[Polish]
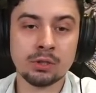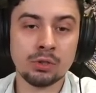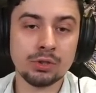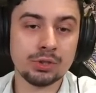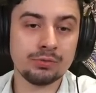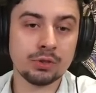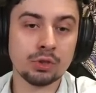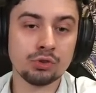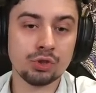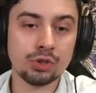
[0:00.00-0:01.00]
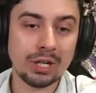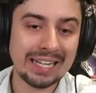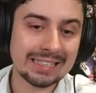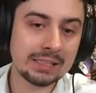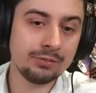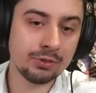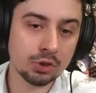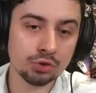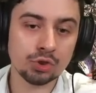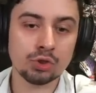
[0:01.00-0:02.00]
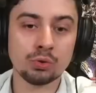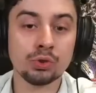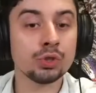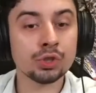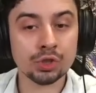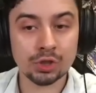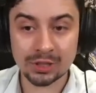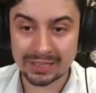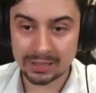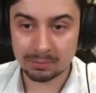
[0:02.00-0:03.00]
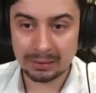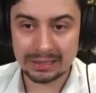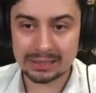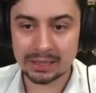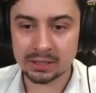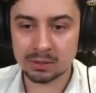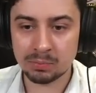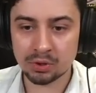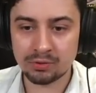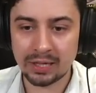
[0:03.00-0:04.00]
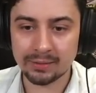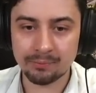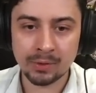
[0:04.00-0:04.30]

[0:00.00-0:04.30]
goniec wkroczy do akcji, wykorzystując, że ten Hetman jest eksponowany.